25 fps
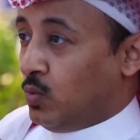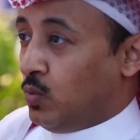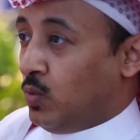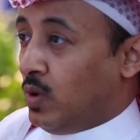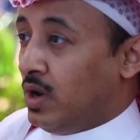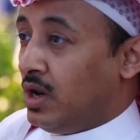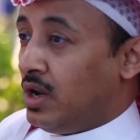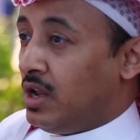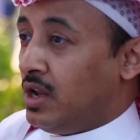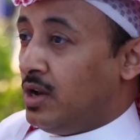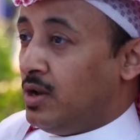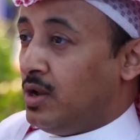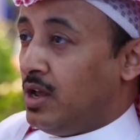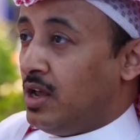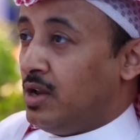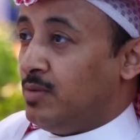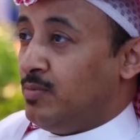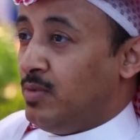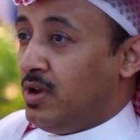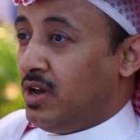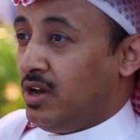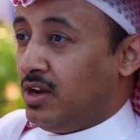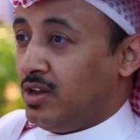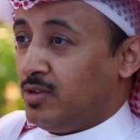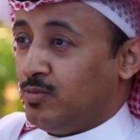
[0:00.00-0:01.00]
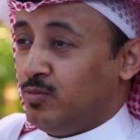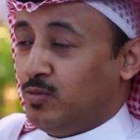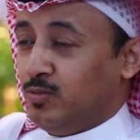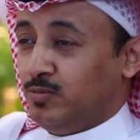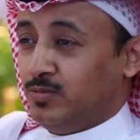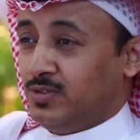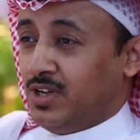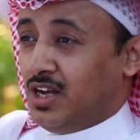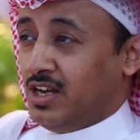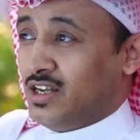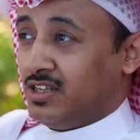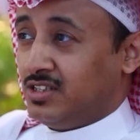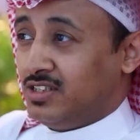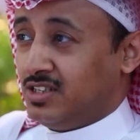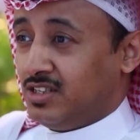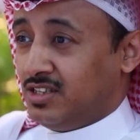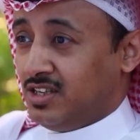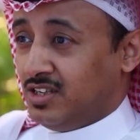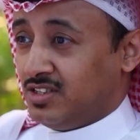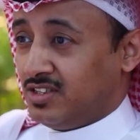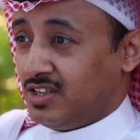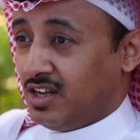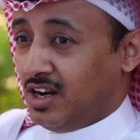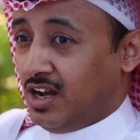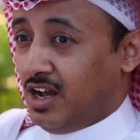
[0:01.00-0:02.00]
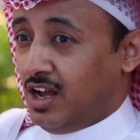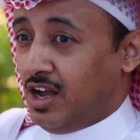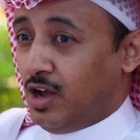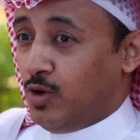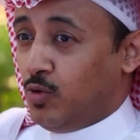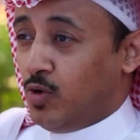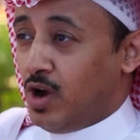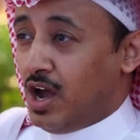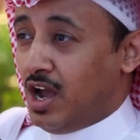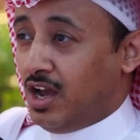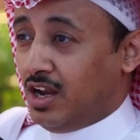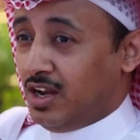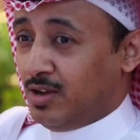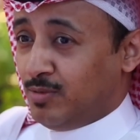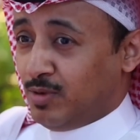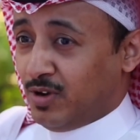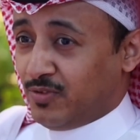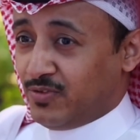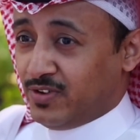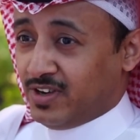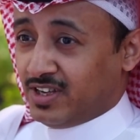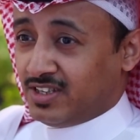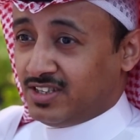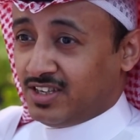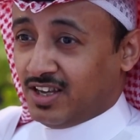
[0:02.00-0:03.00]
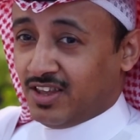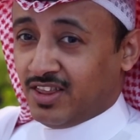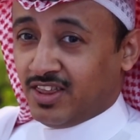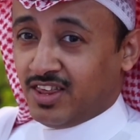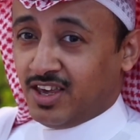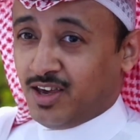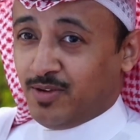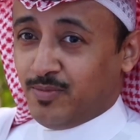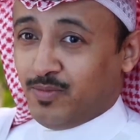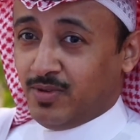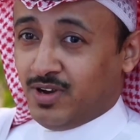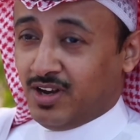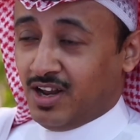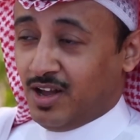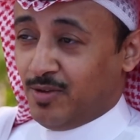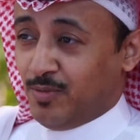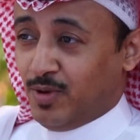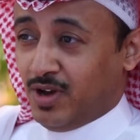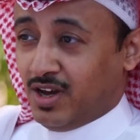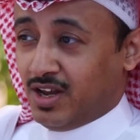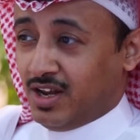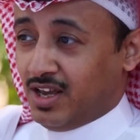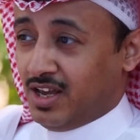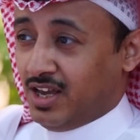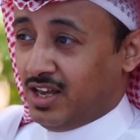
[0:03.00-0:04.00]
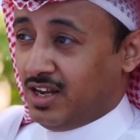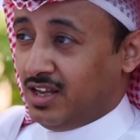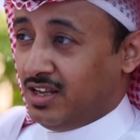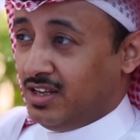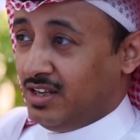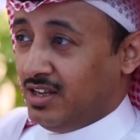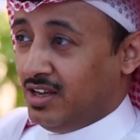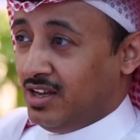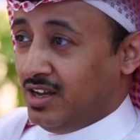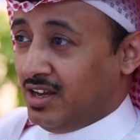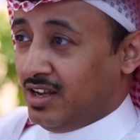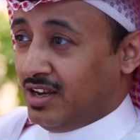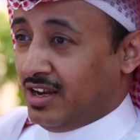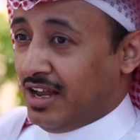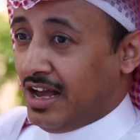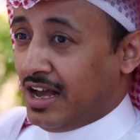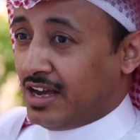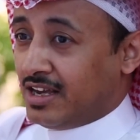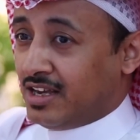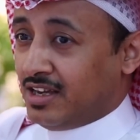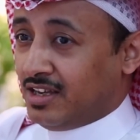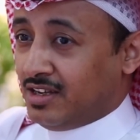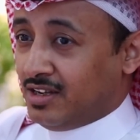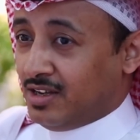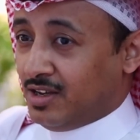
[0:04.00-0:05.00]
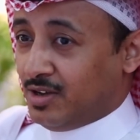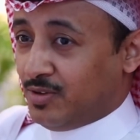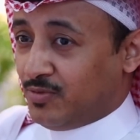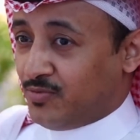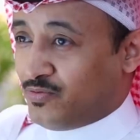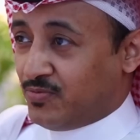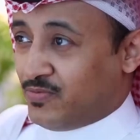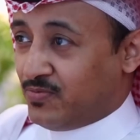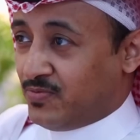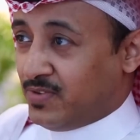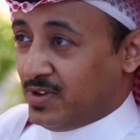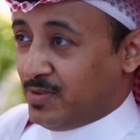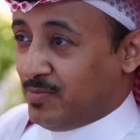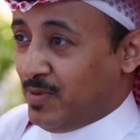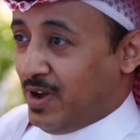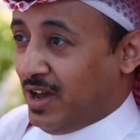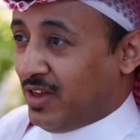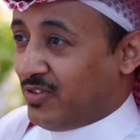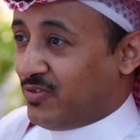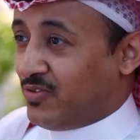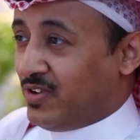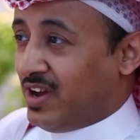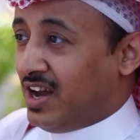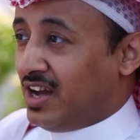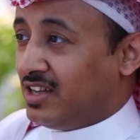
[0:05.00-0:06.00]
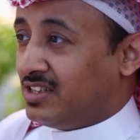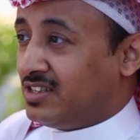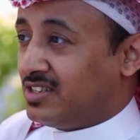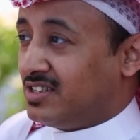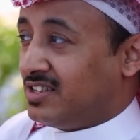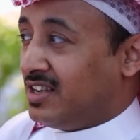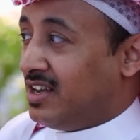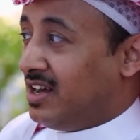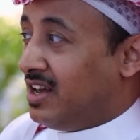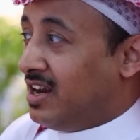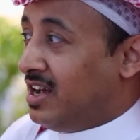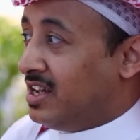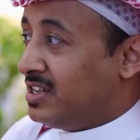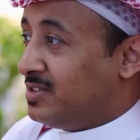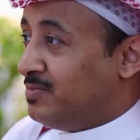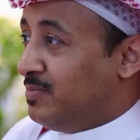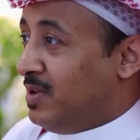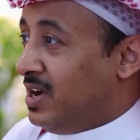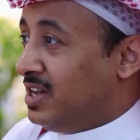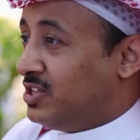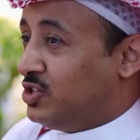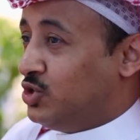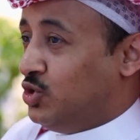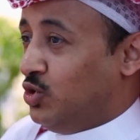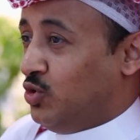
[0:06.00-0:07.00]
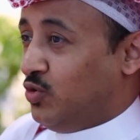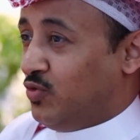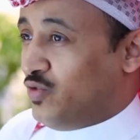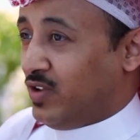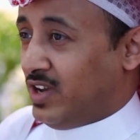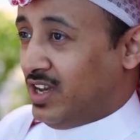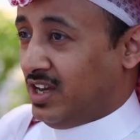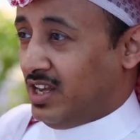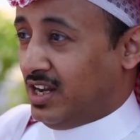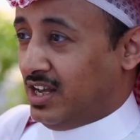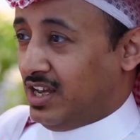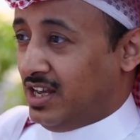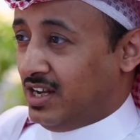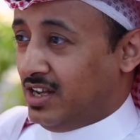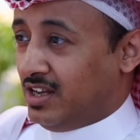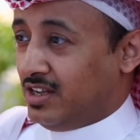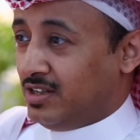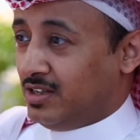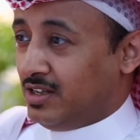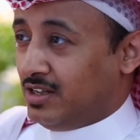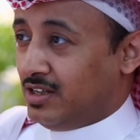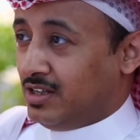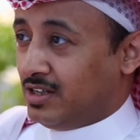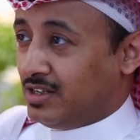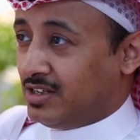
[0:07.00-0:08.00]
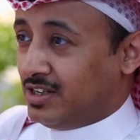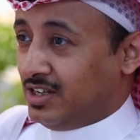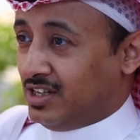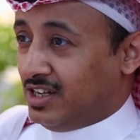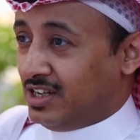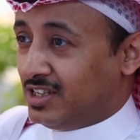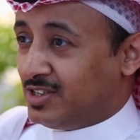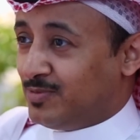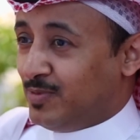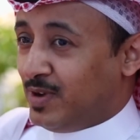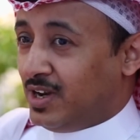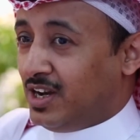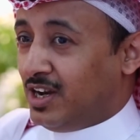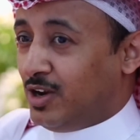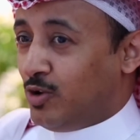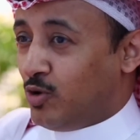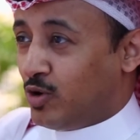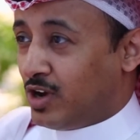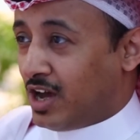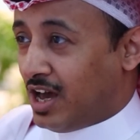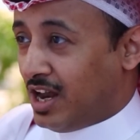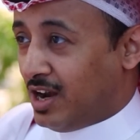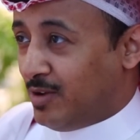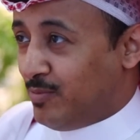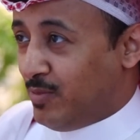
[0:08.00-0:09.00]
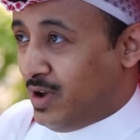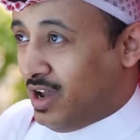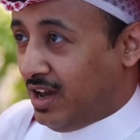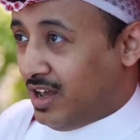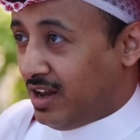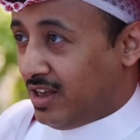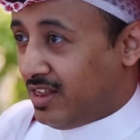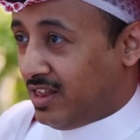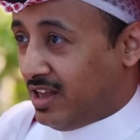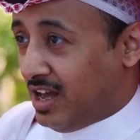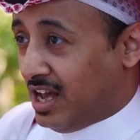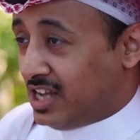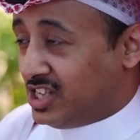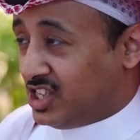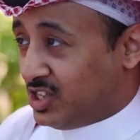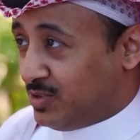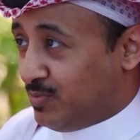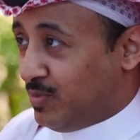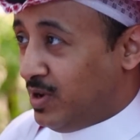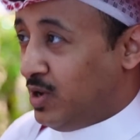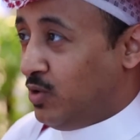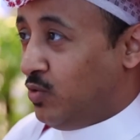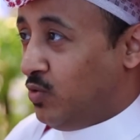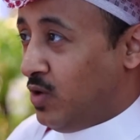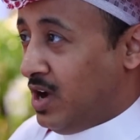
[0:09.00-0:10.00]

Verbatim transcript: والله المعرض ممتاز جدا صراحة وأحلى ما فيه التنظيم للأمانة يعني لكن في بعض فئات السيارات ما تشوفها هنا يعني كنا نتمنى لو كان المعرض اشمل